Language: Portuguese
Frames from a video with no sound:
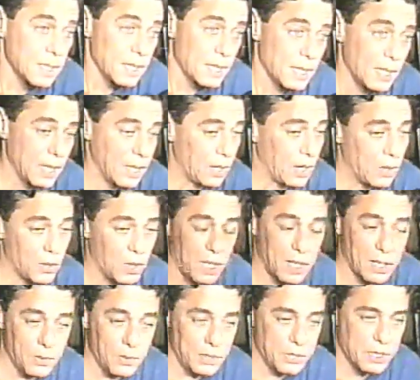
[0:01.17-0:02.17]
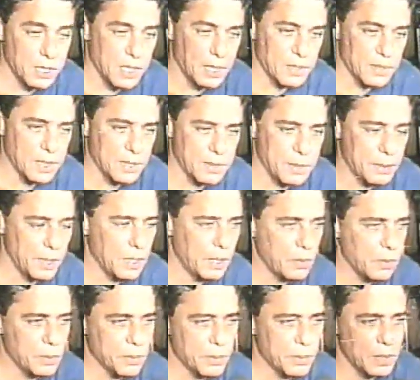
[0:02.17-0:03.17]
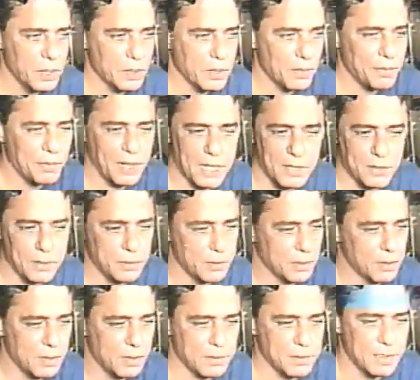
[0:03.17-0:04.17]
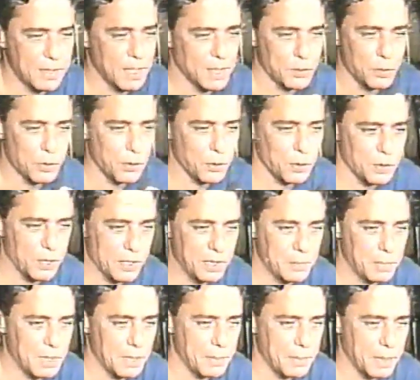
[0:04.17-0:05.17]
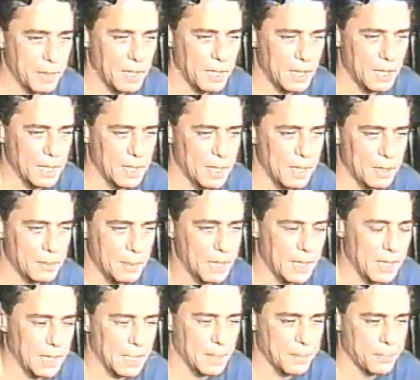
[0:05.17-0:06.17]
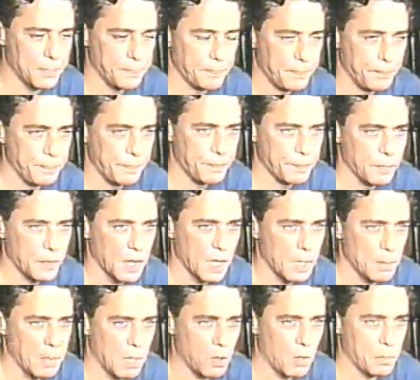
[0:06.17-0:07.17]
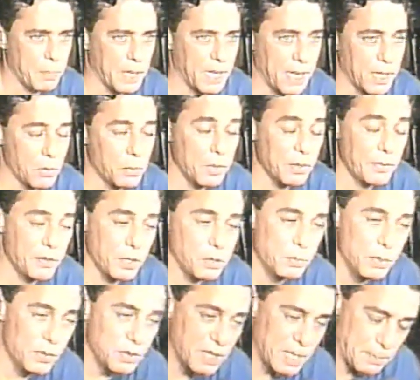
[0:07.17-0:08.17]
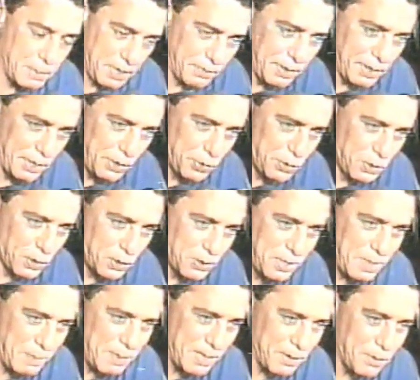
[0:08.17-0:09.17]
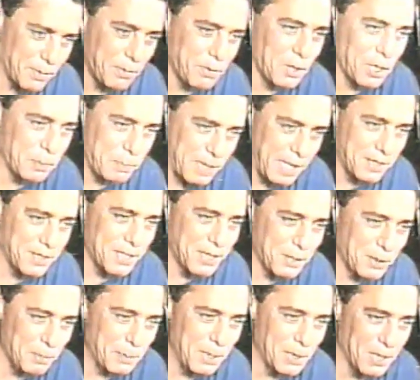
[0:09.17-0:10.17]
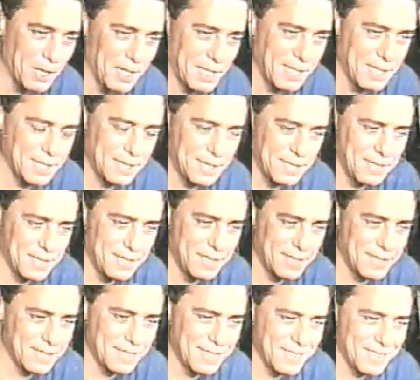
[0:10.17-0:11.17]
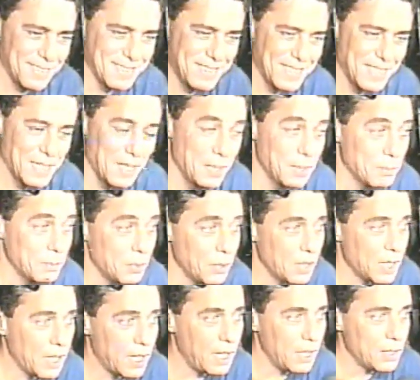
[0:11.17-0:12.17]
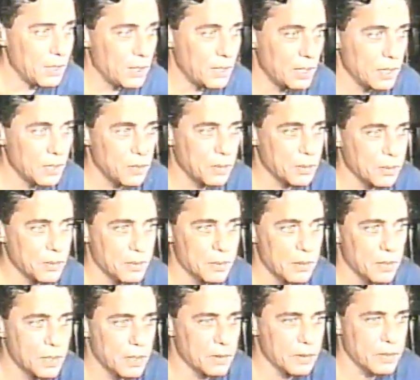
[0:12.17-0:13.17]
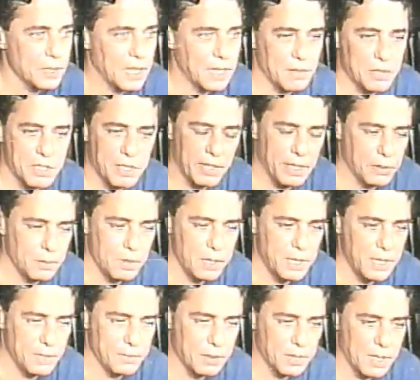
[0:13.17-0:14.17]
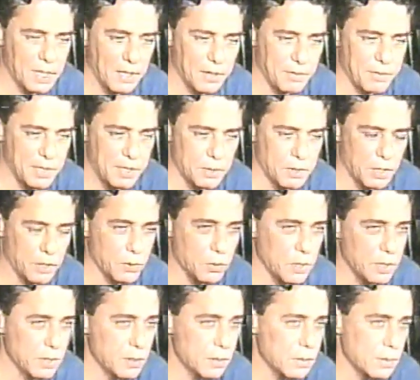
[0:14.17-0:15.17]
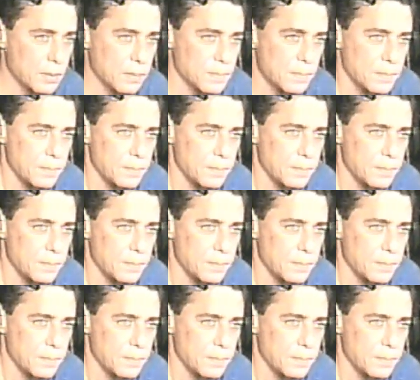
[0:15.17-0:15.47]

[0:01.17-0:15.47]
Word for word: É, agora eu tô achando. Eu, eu não faço tantos shows assim pra, pra, pra, pra, comparar. E como eu fico muito tempo sem fazer show, sempre que eu volto parece que é o melhor. Por que tanto tempo sem fazer show? Porque eu, eu, eu tava escrevendo um livro, tava fazendo outras coisas, não,